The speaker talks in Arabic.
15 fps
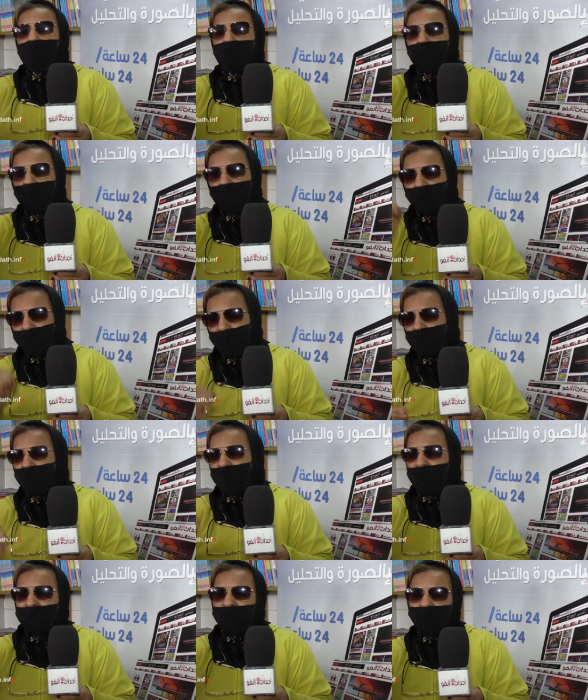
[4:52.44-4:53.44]
ونبقى
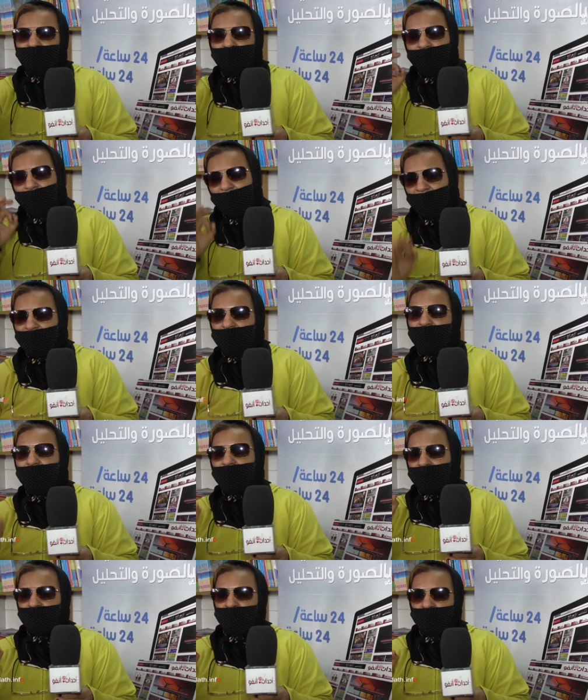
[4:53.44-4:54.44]
معاها حتى
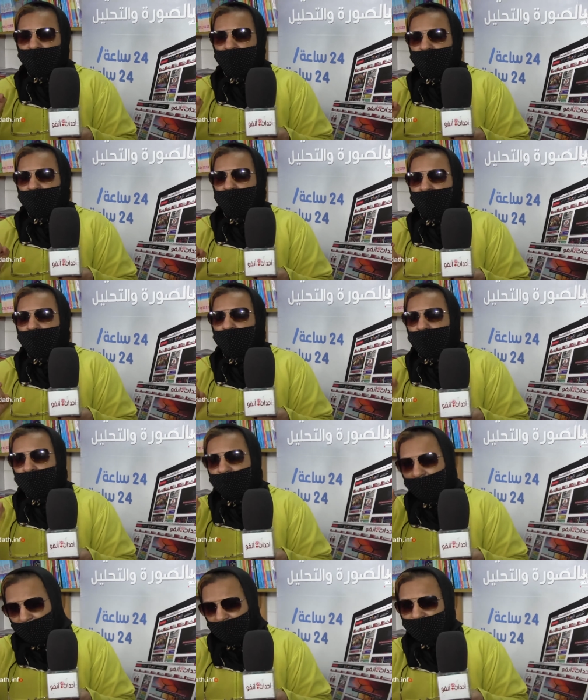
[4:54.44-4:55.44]
لاخر
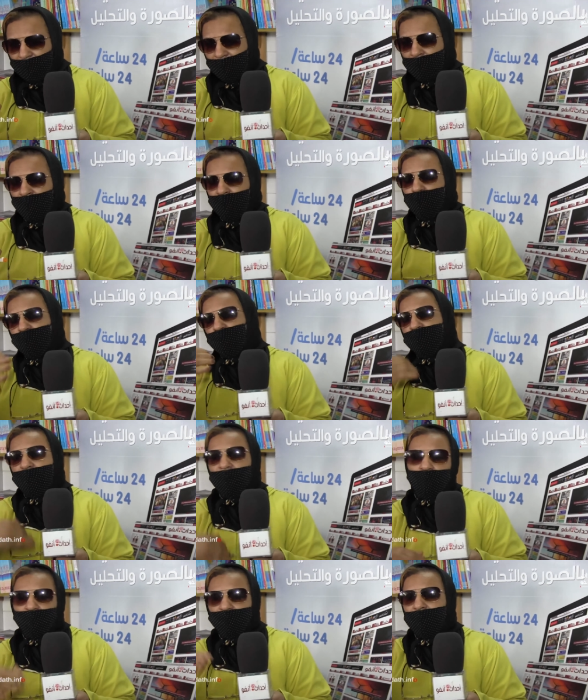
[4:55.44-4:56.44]
لحظه باش
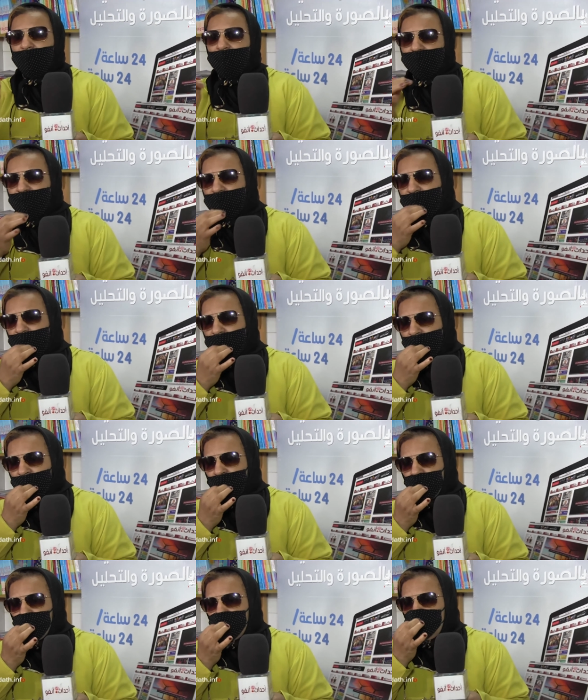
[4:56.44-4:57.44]
ناخذ الحق ديالي
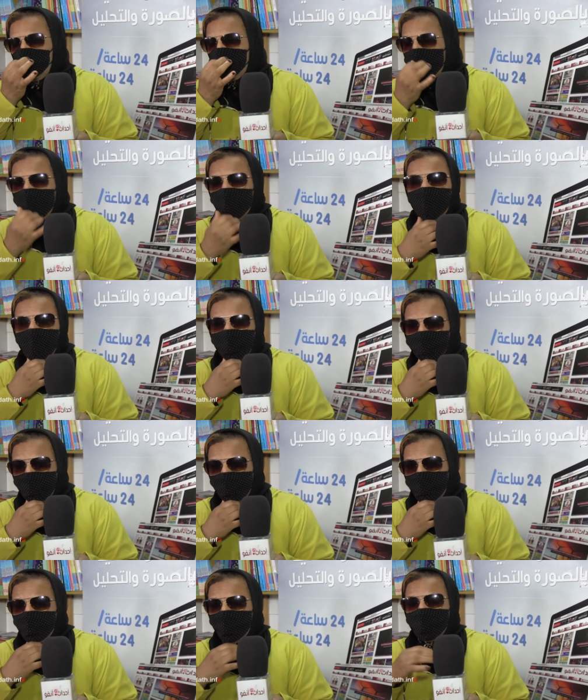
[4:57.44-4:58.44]

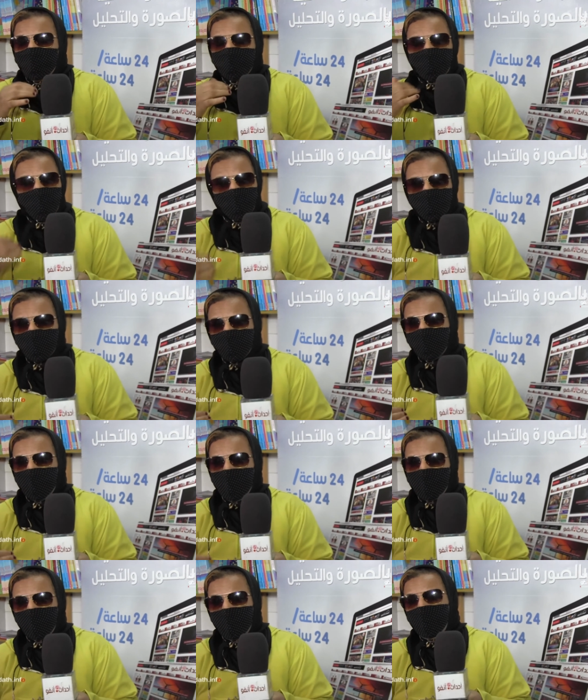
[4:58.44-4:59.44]
ولهذا اخوتي
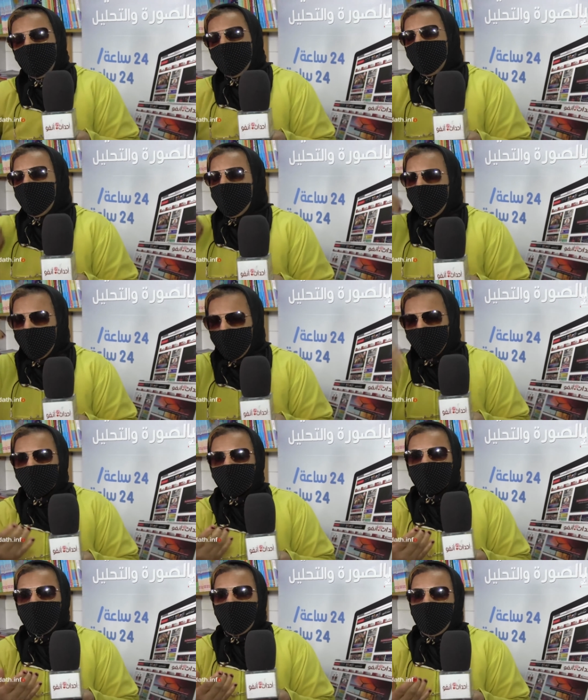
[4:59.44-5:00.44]
المغاربه اللي
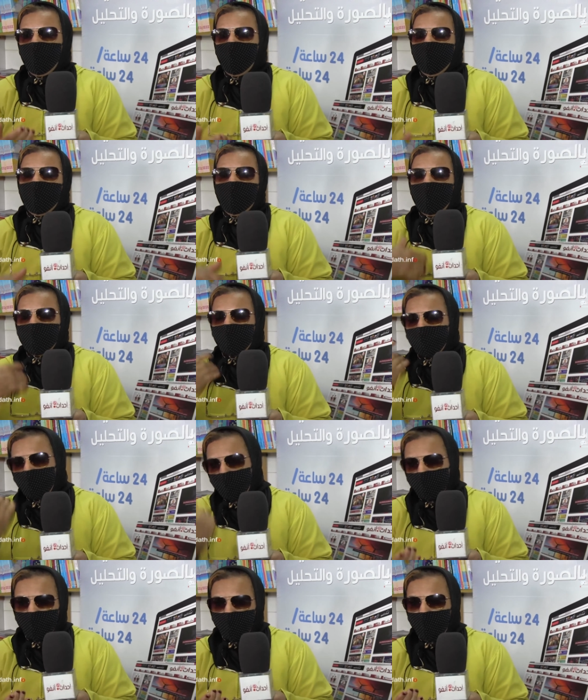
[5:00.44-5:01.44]
وصلوا هذا
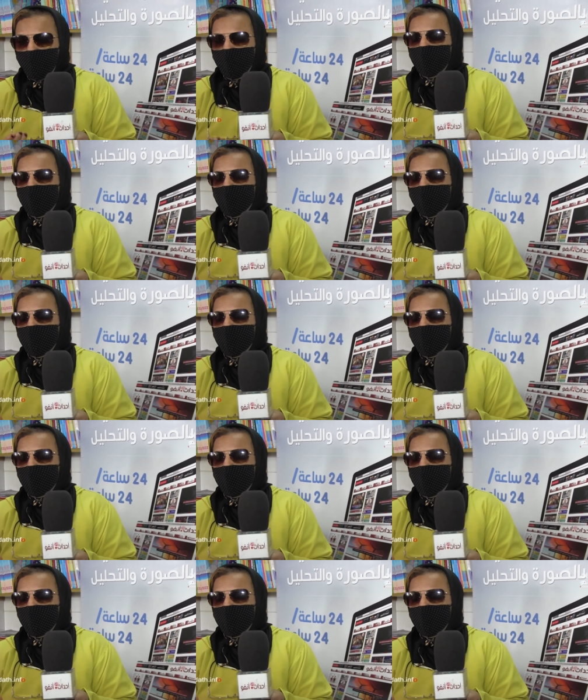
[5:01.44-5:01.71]
الفيديو